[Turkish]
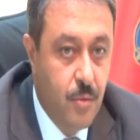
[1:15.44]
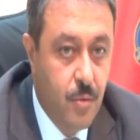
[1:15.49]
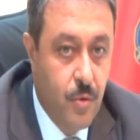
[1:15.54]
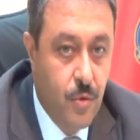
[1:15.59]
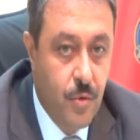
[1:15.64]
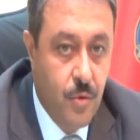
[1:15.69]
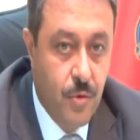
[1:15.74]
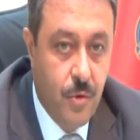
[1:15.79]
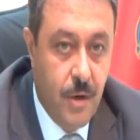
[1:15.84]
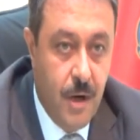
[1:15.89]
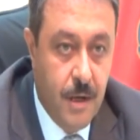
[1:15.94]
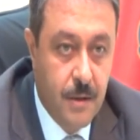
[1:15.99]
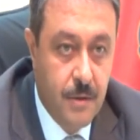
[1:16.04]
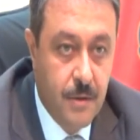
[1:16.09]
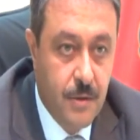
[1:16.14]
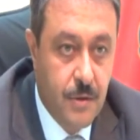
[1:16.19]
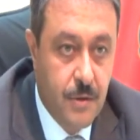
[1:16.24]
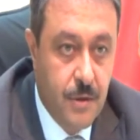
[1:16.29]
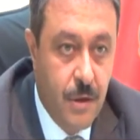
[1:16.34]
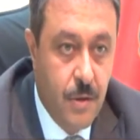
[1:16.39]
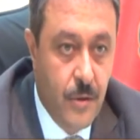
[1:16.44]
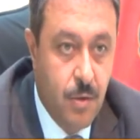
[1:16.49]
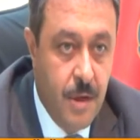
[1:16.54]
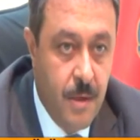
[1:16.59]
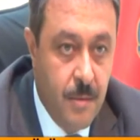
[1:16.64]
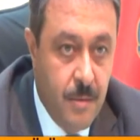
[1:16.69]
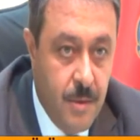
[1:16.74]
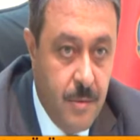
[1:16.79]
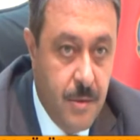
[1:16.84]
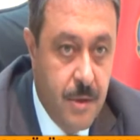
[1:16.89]
bu artışta
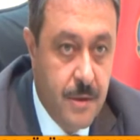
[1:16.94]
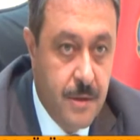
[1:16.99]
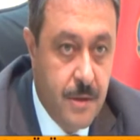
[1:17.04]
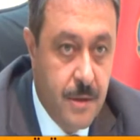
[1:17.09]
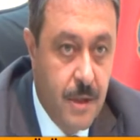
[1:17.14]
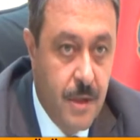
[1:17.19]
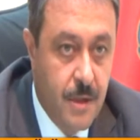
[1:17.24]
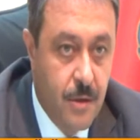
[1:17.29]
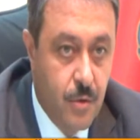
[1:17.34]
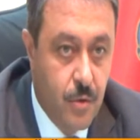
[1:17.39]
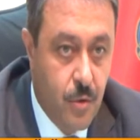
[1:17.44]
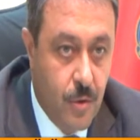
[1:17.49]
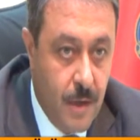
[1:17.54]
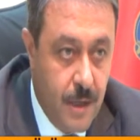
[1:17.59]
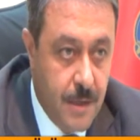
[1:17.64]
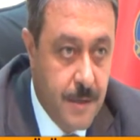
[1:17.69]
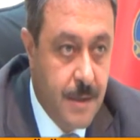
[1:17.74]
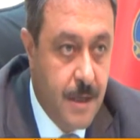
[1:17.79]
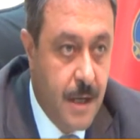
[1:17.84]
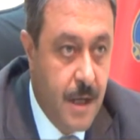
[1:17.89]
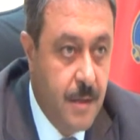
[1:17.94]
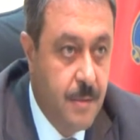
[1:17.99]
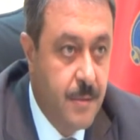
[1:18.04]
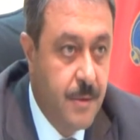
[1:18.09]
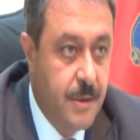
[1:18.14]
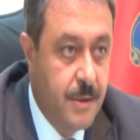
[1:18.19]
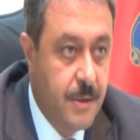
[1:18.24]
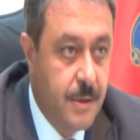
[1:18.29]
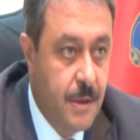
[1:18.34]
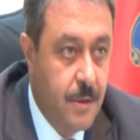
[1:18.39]
önemli bir role
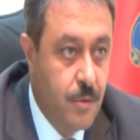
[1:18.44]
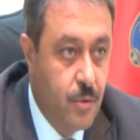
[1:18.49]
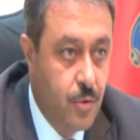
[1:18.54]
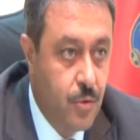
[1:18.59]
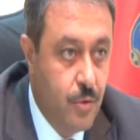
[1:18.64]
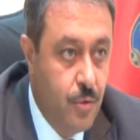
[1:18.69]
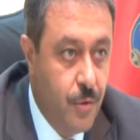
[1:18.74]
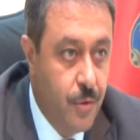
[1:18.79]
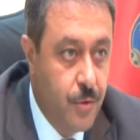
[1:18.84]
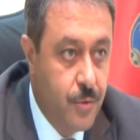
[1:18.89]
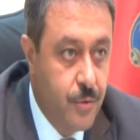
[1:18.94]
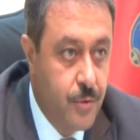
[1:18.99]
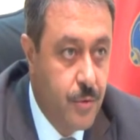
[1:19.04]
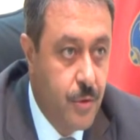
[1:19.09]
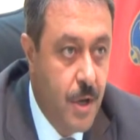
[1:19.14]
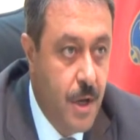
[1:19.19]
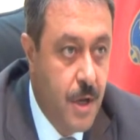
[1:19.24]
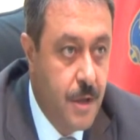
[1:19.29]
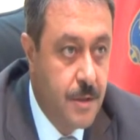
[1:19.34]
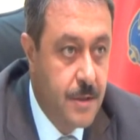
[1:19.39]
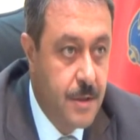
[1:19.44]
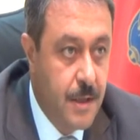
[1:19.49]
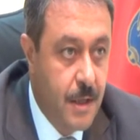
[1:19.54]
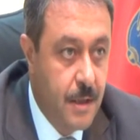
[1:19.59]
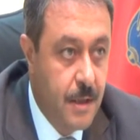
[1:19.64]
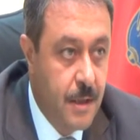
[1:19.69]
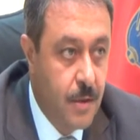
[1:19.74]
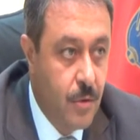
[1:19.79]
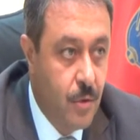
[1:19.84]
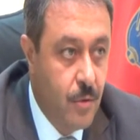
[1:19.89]
sahiptir diye düşünüyoruz.
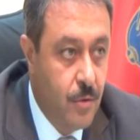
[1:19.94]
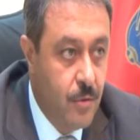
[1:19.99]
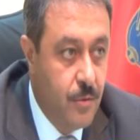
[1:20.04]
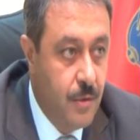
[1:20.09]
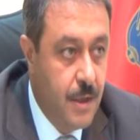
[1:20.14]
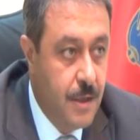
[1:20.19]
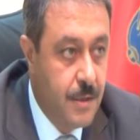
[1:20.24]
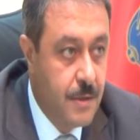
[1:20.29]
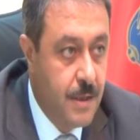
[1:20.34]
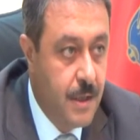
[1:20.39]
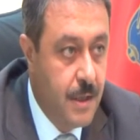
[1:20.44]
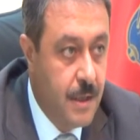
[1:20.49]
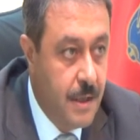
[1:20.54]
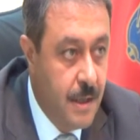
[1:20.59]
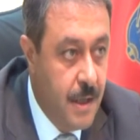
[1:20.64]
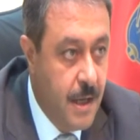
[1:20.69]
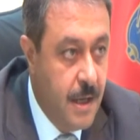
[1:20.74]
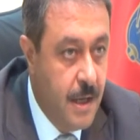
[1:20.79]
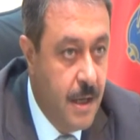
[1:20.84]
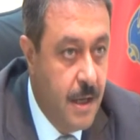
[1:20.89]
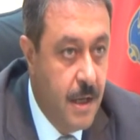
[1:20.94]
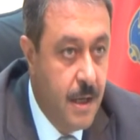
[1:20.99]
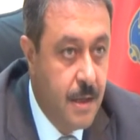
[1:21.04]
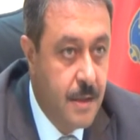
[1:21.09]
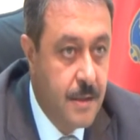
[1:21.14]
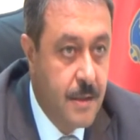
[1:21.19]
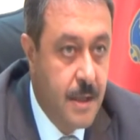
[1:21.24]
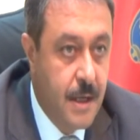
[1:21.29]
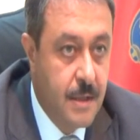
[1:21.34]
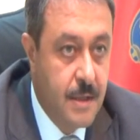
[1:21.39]
Salda Gölü'nde ise yine
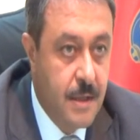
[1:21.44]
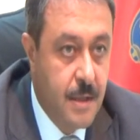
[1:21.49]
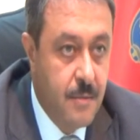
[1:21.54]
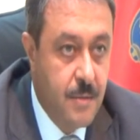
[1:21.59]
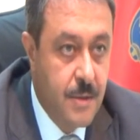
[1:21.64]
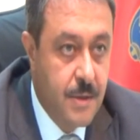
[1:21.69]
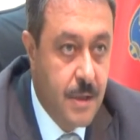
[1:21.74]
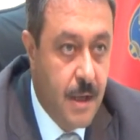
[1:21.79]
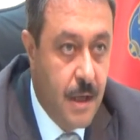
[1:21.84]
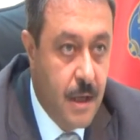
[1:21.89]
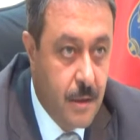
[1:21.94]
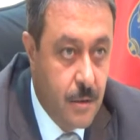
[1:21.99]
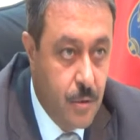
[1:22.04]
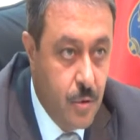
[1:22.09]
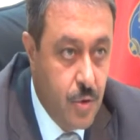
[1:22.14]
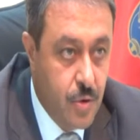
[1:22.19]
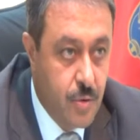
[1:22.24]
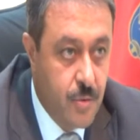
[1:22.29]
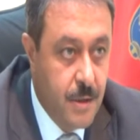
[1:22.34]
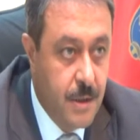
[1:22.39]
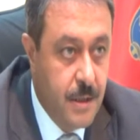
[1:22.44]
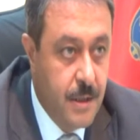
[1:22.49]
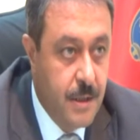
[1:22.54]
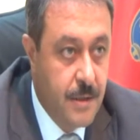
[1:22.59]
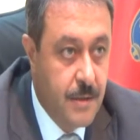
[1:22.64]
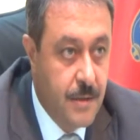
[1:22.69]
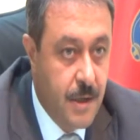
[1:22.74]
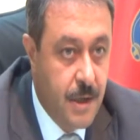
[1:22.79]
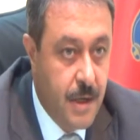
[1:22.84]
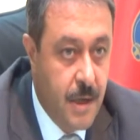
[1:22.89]
zaten biz 600
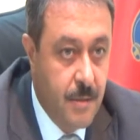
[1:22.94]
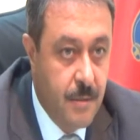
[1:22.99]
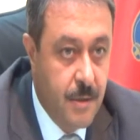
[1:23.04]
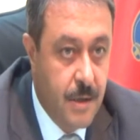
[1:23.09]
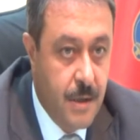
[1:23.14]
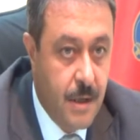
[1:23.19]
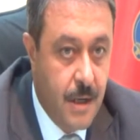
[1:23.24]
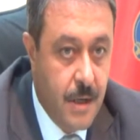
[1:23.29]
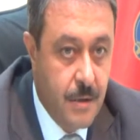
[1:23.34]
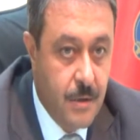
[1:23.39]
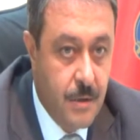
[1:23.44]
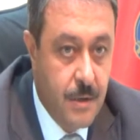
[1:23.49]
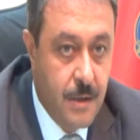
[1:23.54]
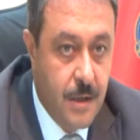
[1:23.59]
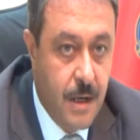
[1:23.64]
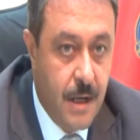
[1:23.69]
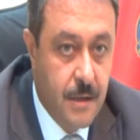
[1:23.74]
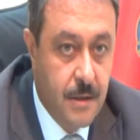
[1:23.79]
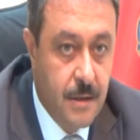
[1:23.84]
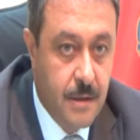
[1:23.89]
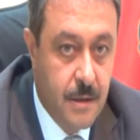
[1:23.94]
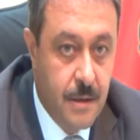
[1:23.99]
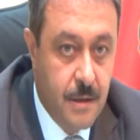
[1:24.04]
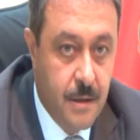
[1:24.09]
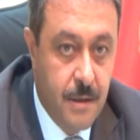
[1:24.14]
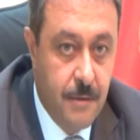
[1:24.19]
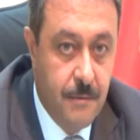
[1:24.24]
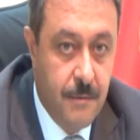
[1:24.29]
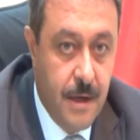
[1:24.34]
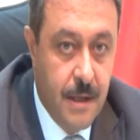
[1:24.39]
binli rakamları aştık. Artık
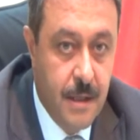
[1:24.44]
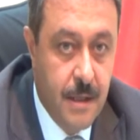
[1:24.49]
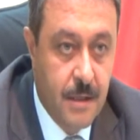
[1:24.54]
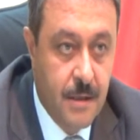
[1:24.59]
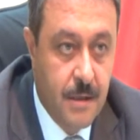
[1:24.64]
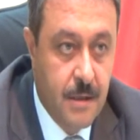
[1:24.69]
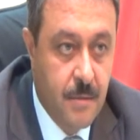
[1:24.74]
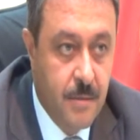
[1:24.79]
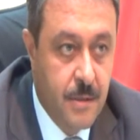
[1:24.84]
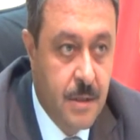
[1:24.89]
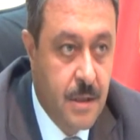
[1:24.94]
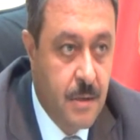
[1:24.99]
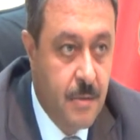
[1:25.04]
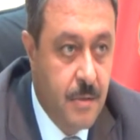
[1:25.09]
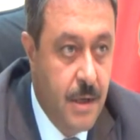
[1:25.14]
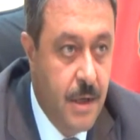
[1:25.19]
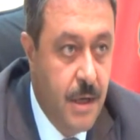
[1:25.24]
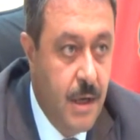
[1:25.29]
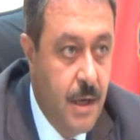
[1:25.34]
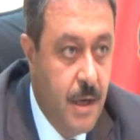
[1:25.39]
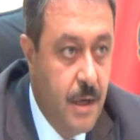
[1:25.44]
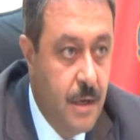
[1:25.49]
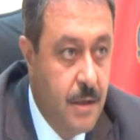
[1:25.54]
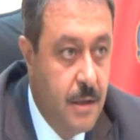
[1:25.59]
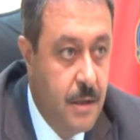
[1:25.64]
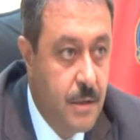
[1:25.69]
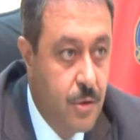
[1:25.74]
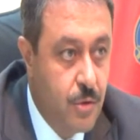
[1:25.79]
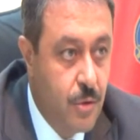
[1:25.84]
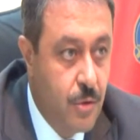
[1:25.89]
ifade ettiğimiz gibi
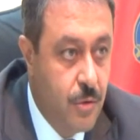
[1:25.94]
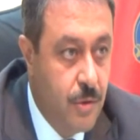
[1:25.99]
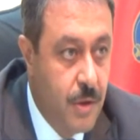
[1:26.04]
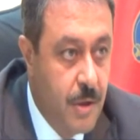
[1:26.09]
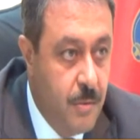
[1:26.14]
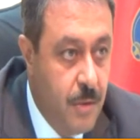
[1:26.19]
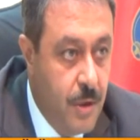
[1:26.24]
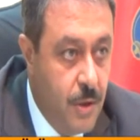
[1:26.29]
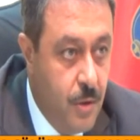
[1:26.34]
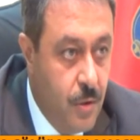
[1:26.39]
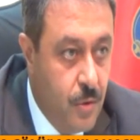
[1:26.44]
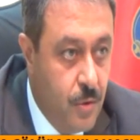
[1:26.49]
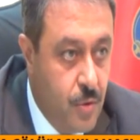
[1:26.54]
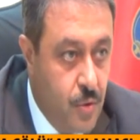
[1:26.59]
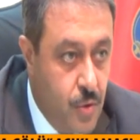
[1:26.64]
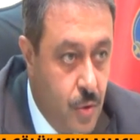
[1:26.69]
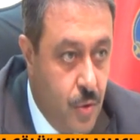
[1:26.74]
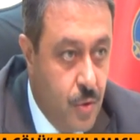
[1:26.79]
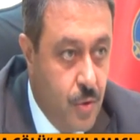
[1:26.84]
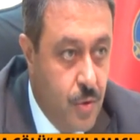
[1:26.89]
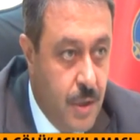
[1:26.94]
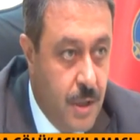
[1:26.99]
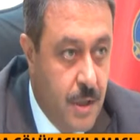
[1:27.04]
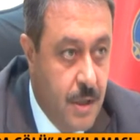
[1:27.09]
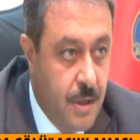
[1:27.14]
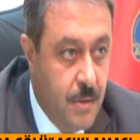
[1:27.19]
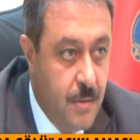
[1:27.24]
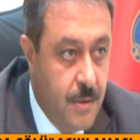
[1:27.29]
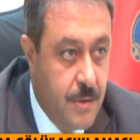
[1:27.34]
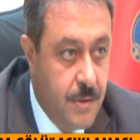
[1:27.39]
yıl sonunda milyonun çok
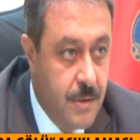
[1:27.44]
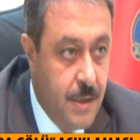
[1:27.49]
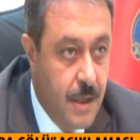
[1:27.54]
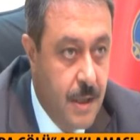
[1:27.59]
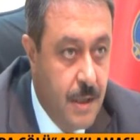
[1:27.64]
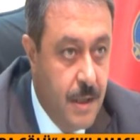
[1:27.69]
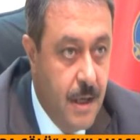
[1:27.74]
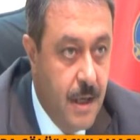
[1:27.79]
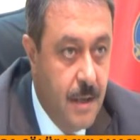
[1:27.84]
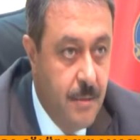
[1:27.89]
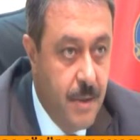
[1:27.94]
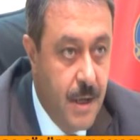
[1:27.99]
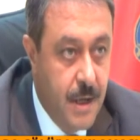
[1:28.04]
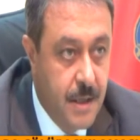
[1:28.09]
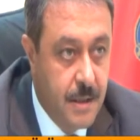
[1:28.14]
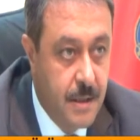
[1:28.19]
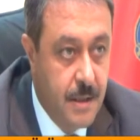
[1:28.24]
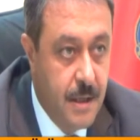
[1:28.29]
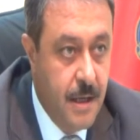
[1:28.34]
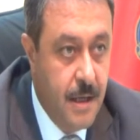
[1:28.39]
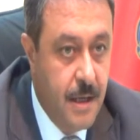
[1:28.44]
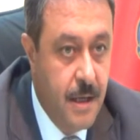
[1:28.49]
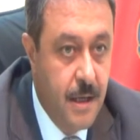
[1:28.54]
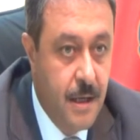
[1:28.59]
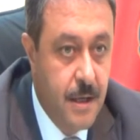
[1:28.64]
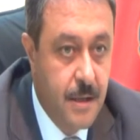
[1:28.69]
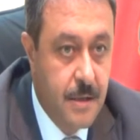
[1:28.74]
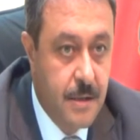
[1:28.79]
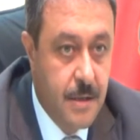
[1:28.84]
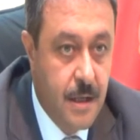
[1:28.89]
üzerinde bir sayıyla belki de
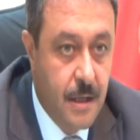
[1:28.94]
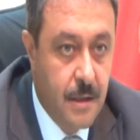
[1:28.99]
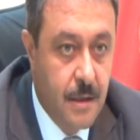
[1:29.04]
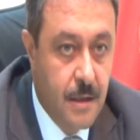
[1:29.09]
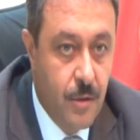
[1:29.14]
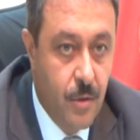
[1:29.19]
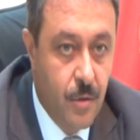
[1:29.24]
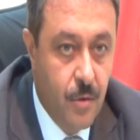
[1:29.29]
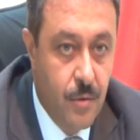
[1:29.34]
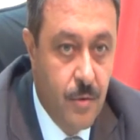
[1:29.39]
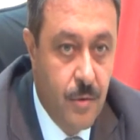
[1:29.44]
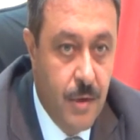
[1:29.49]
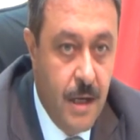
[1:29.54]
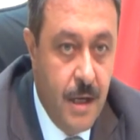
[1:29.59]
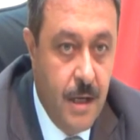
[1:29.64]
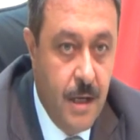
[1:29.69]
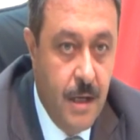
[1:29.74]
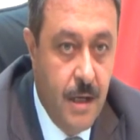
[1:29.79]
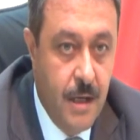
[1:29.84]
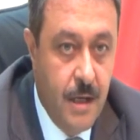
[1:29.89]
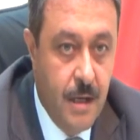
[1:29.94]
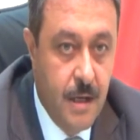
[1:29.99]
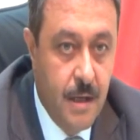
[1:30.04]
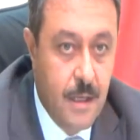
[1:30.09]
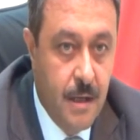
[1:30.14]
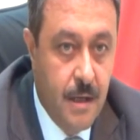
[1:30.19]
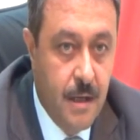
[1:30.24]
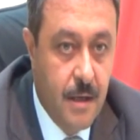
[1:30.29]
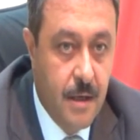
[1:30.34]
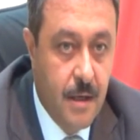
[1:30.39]
Salda Gölü'nde
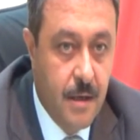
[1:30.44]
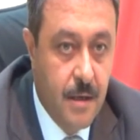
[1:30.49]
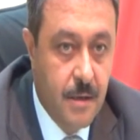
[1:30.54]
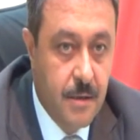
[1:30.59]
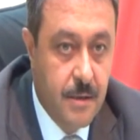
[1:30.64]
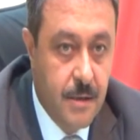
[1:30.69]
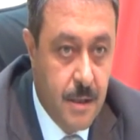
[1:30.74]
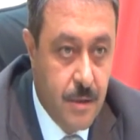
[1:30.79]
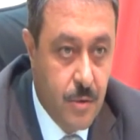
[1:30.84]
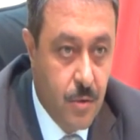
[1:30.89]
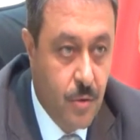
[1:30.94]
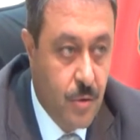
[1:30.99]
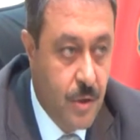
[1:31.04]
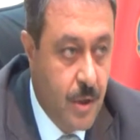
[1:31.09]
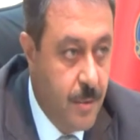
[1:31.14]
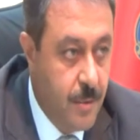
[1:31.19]
e, sezonu